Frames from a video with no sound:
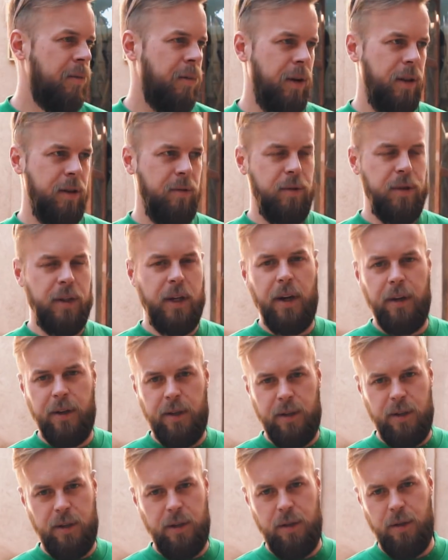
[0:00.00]
поэтому с
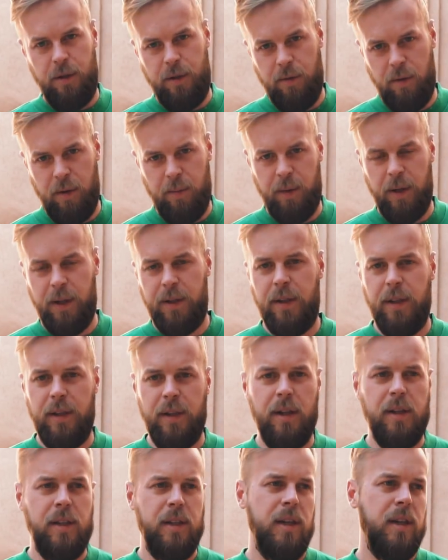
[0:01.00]
карты здесь ничего оплатить
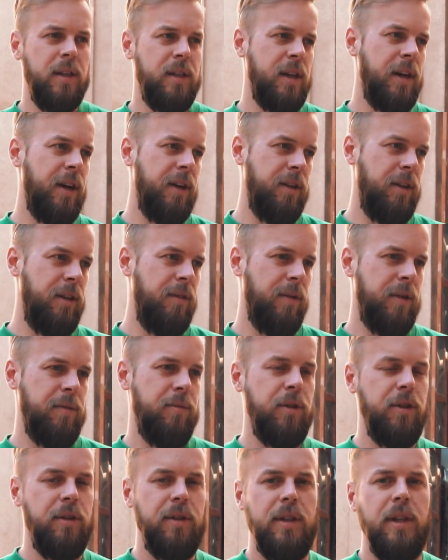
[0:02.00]
нельзя, с карты
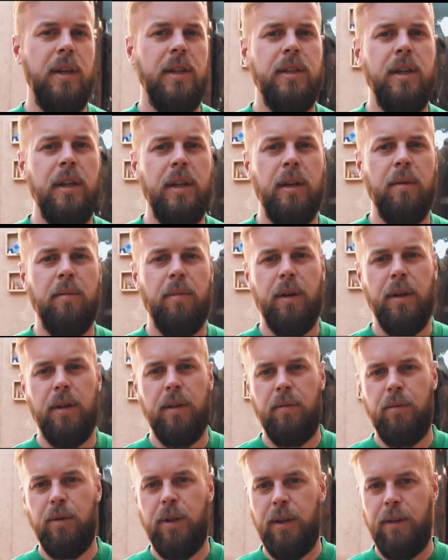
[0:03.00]
невозможно снять деньги,
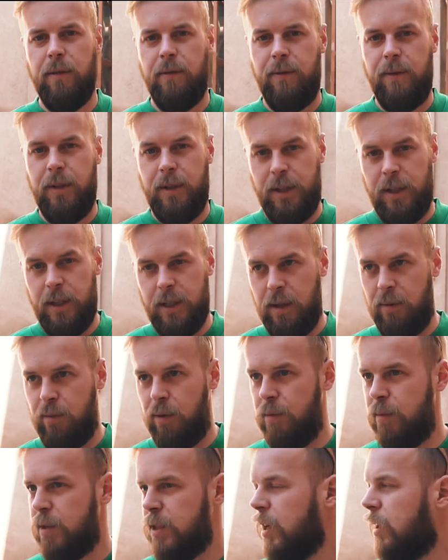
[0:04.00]
поэтому надо ввести с
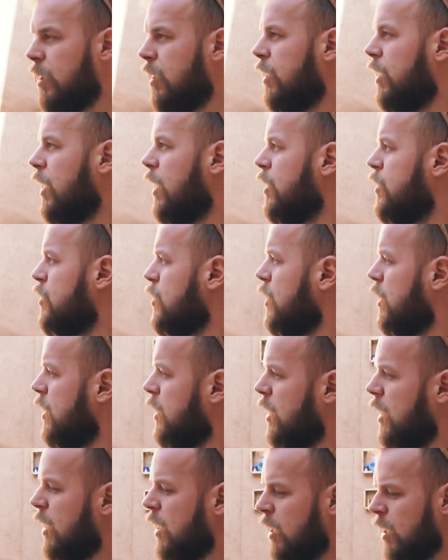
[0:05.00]
собой обязательно
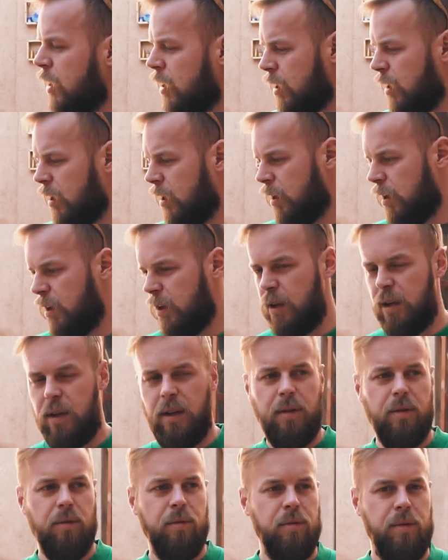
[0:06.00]
наличные.
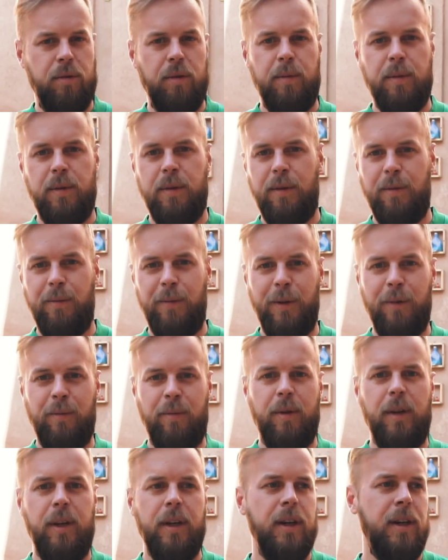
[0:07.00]
Э, ну, собственно, мы
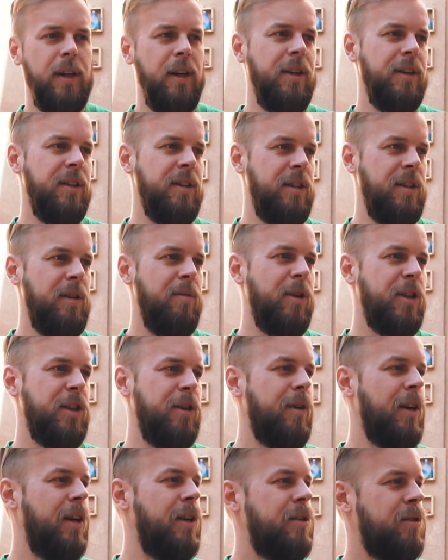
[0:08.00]
приехали с
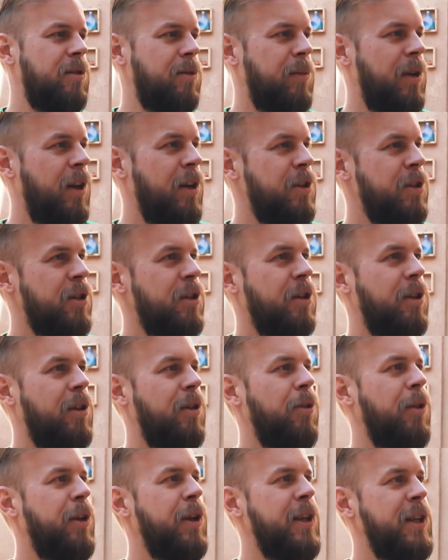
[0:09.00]
небольшим количеством наличных,
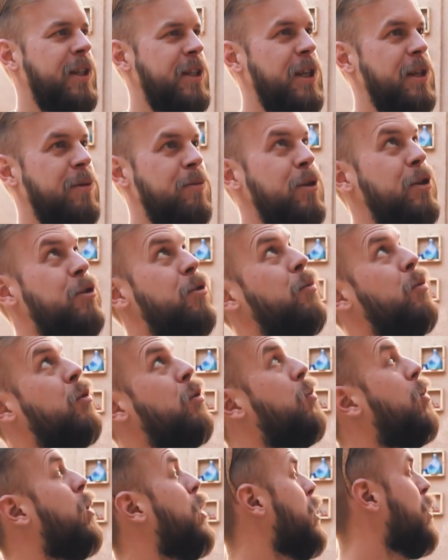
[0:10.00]
и здесь мы ничего
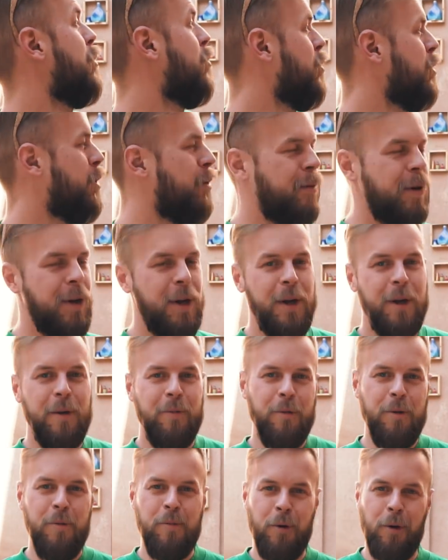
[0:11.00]
покупать не будем,
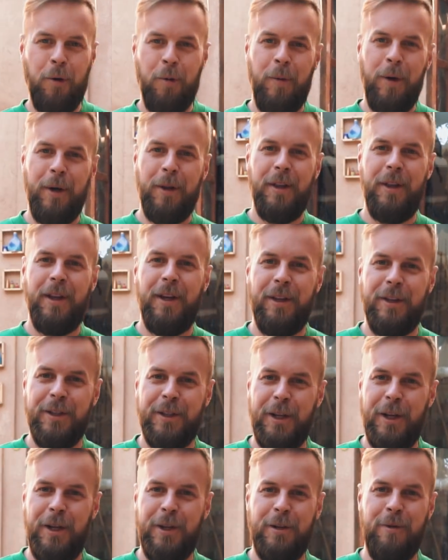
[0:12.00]
будем покупать на
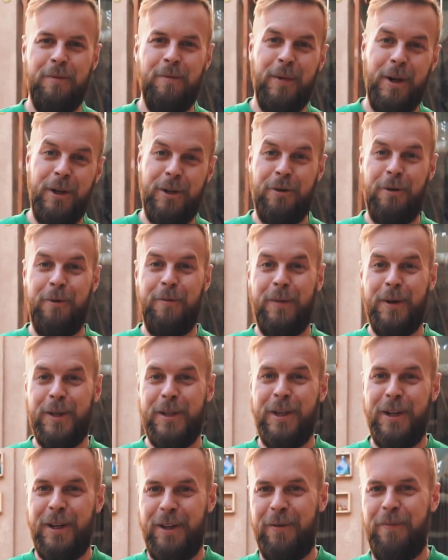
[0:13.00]
настоящем большом
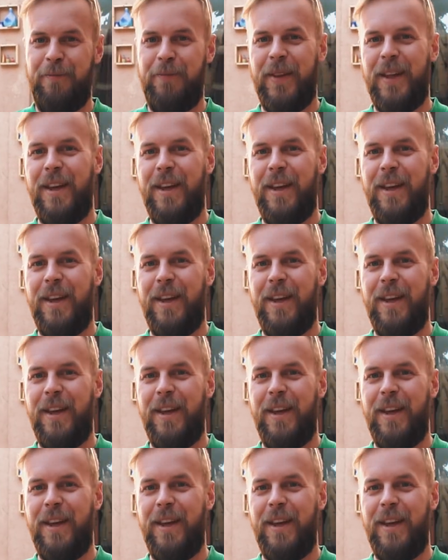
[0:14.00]
базаре.